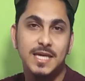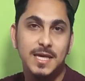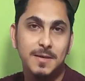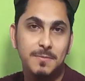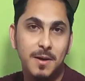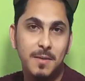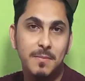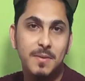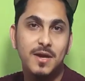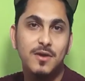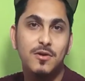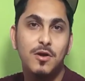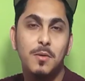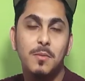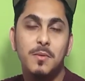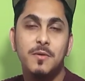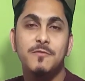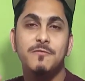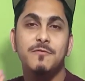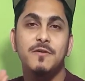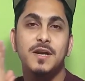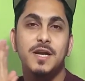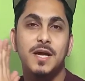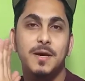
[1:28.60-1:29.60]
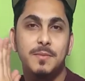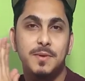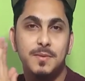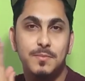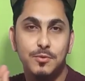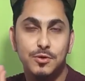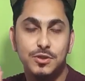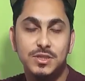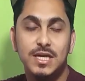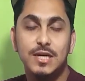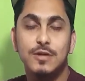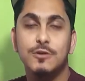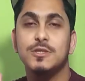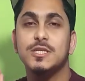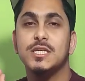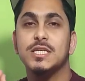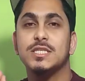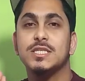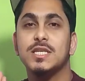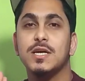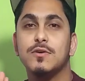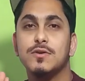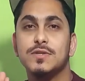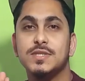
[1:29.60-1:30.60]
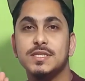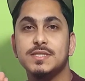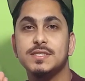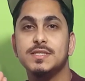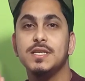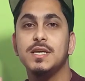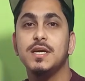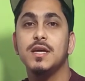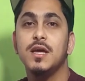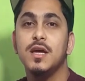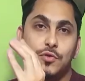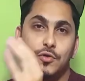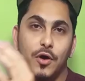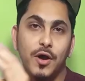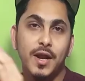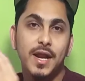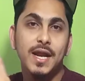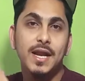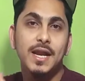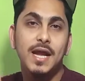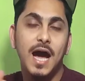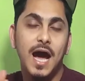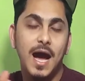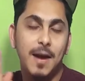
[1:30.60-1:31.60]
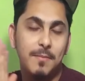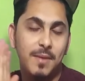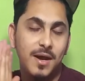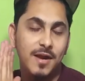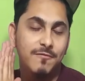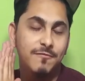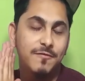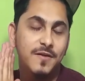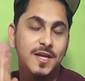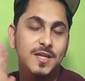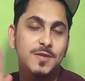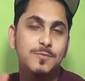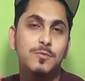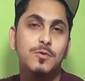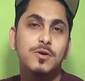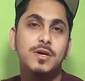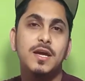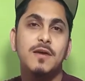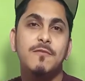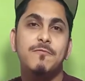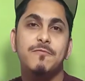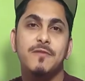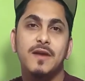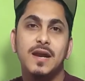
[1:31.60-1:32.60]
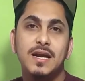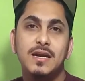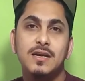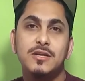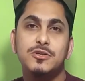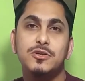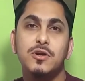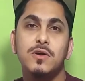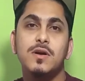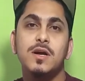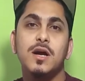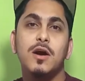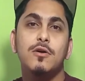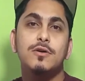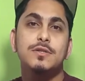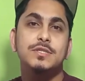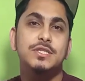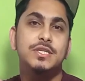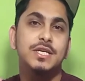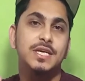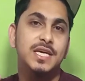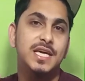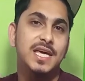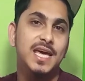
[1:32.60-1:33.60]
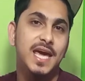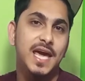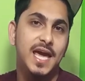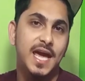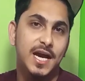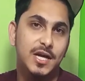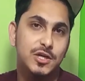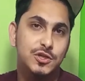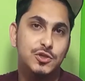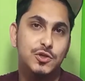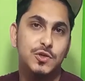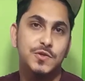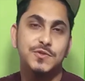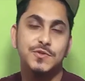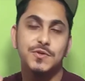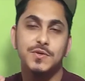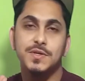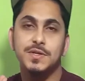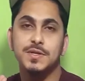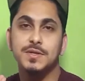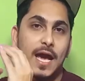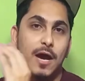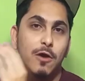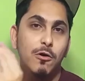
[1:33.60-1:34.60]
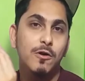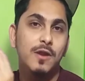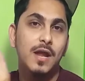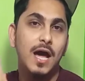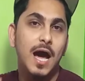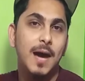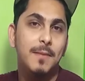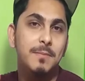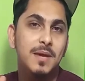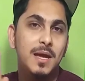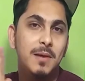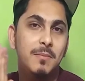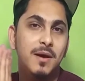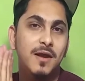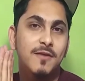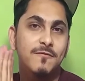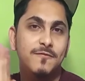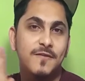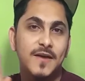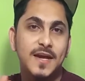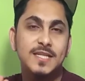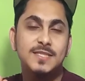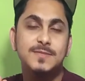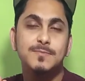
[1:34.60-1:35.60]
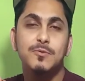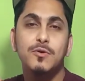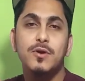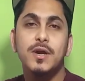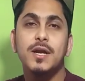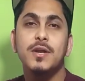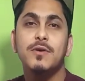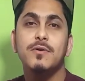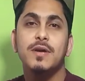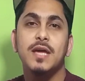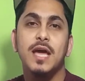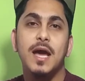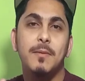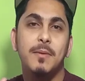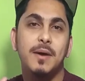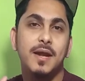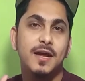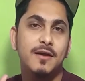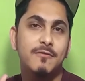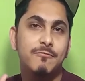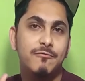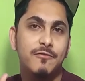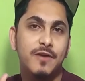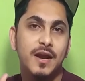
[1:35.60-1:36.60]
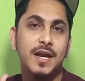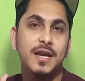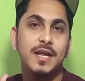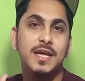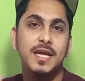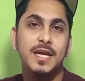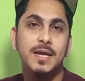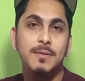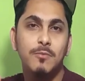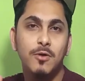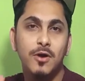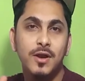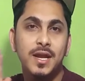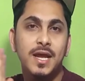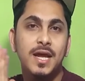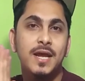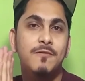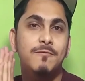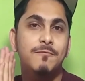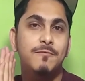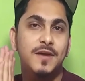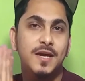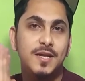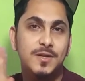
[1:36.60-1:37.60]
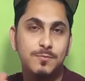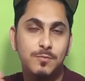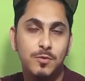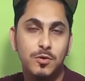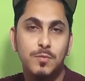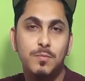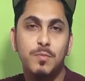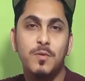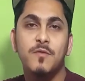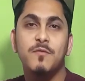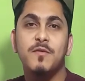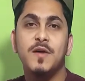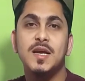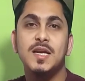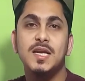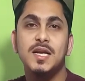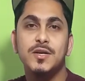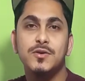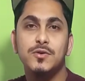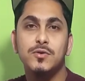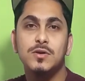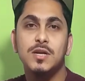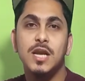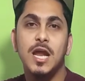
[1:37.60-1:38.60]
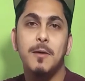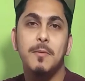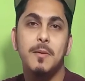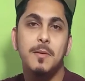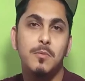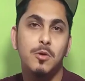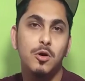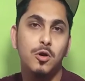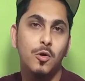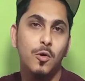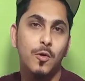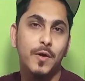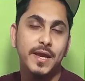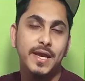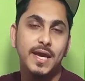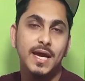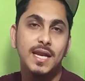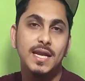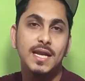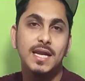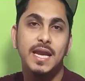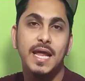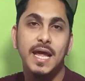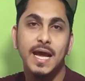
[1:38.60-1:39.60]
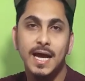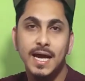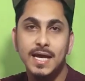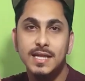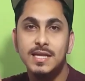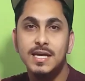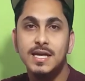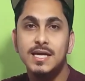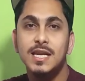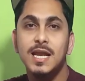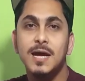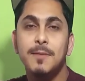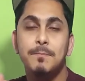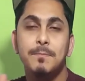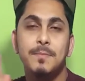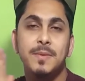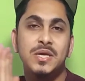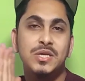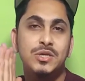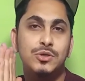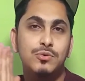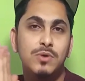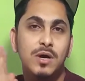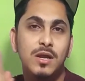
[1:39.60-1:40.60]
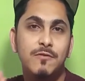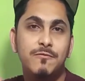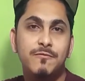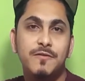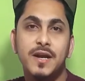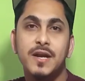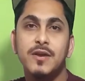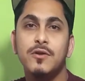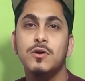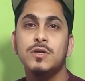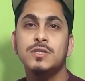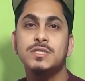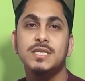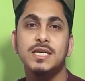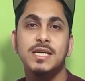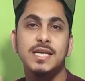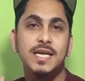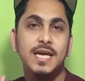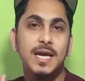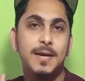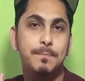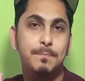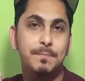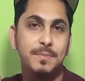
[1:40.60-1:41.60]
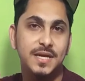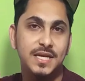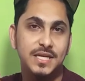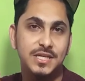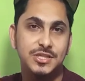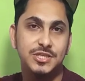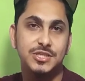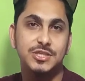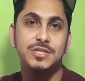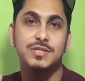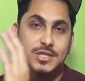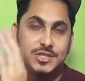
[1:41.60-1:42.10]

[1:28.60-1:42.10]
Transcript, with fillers: কিভাবে কমন ফ্রেন্ড আমি বোঝানোর চেষ্টা করতেছি ধরেন আমার ফেসবুকে ফ্রেন্ড সংখ্যা হচ্ছে গিয়ে একশো জন এখন আমি আমার ফেসবুকে ঢুকে আমার এক ফ্রেন্ড ইমনের ফেসবুক প্রোফাইলে ঢুকলাম এবং ওইখানে লেখা দেখলাম মিউচুয়াল ফ্রেন্ড হচ্ছে গিয়ে বিশ